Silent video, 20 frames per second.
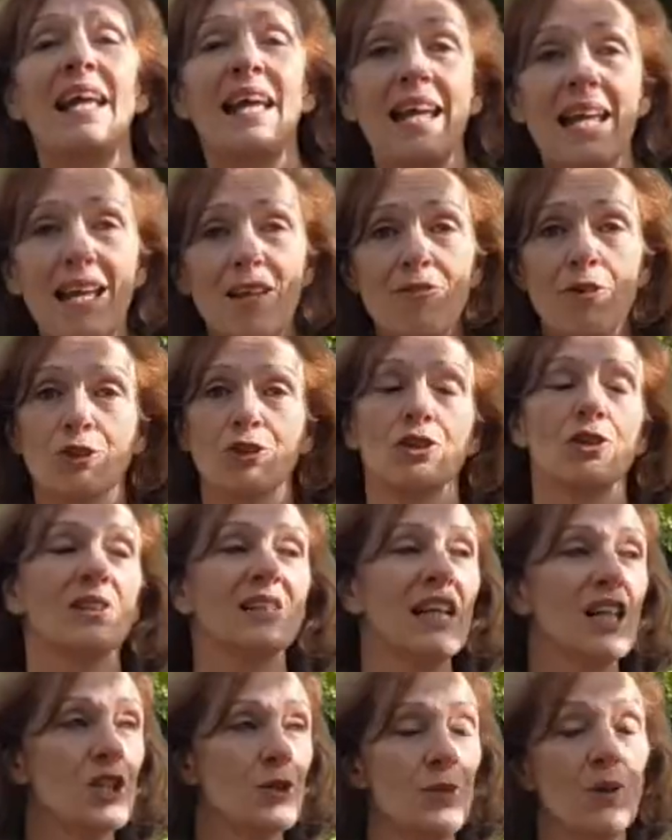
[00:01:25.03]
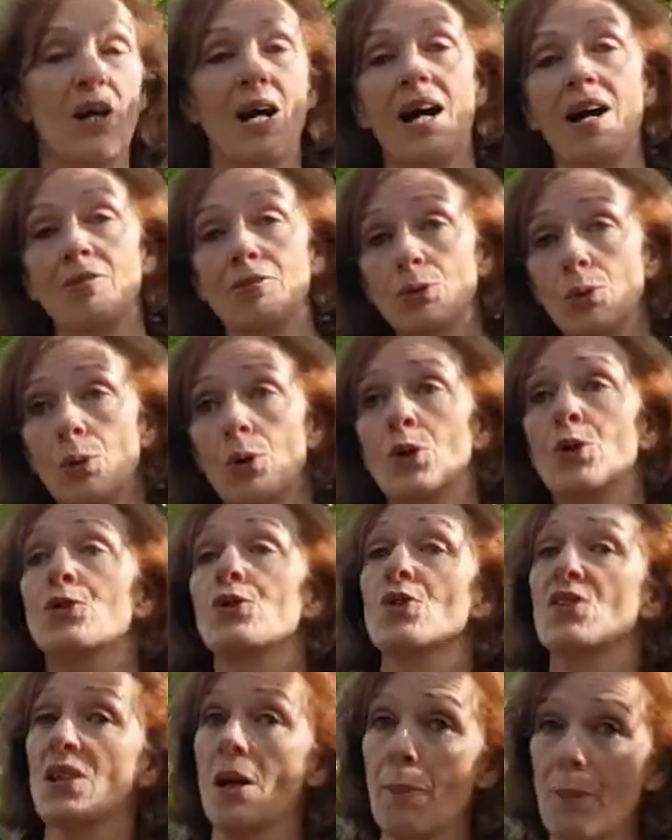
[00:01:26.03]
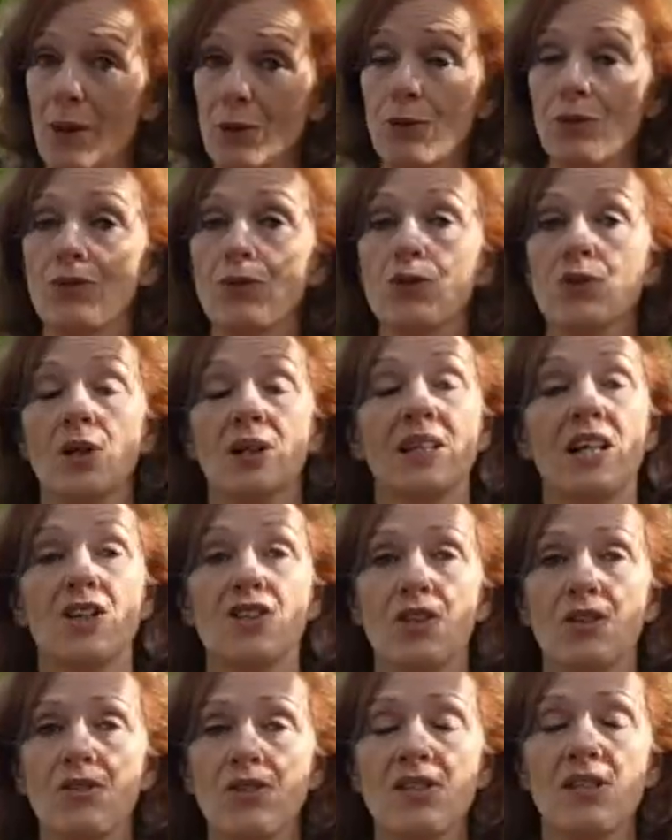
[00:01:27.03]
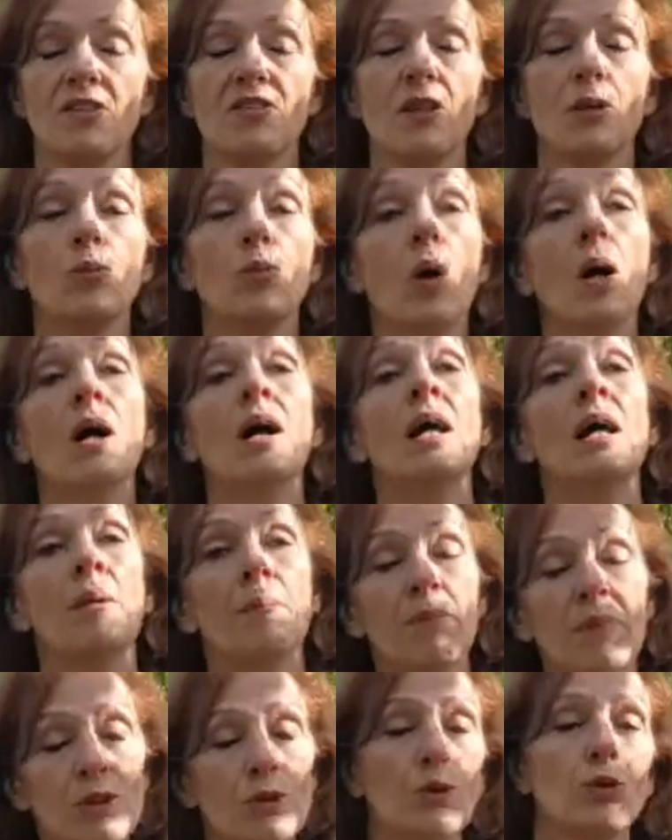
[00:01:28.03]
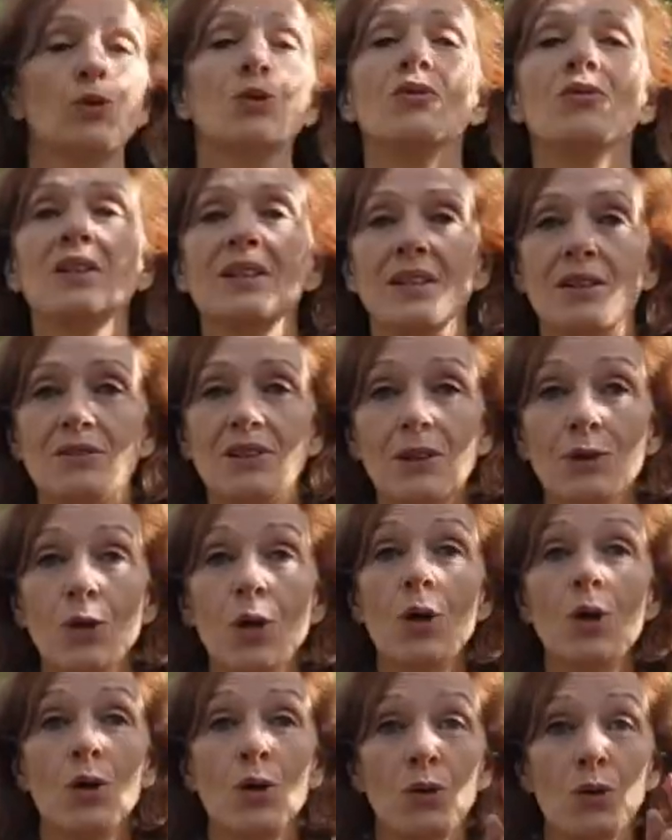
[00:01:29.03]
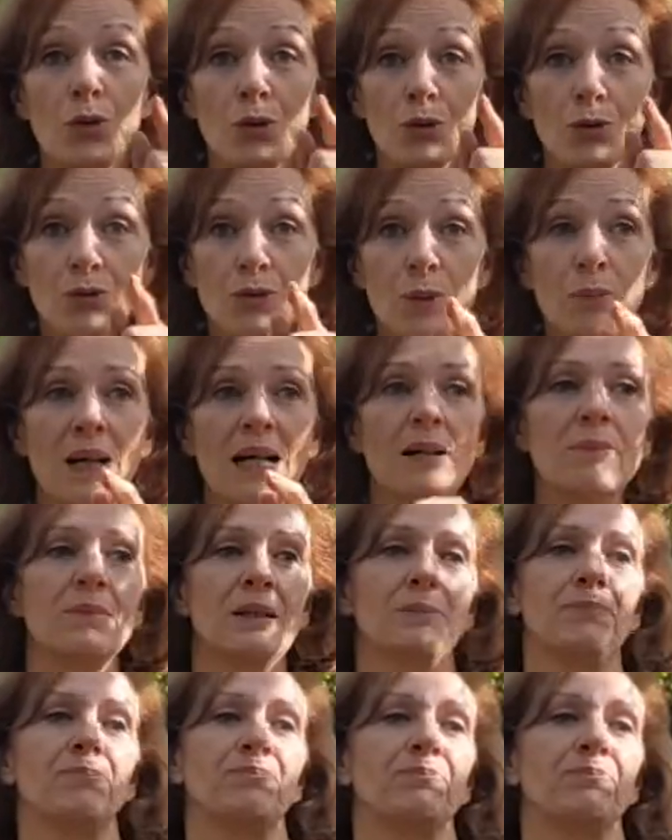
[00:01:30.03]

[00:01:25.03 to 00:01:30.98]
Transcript: Et votre engagement à vous, ce ne sera pas de vous engager vis-à-vis -vis de moi, mais surtout vis-à-vis de vous-même.